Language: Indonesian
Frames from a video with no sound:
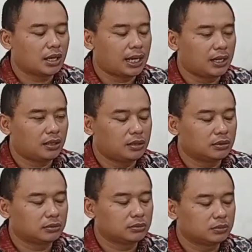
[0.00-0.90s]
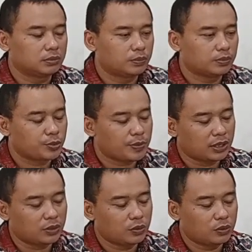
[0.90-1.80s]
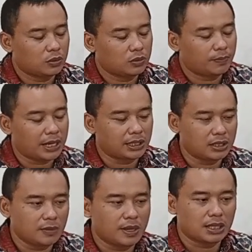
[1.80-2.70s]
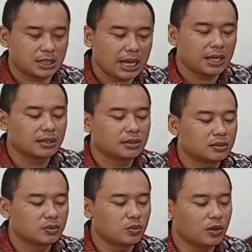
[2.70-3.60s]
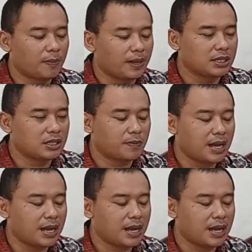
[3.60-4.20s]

Kalau sepatu Pak Didi basah, juga Pak Didi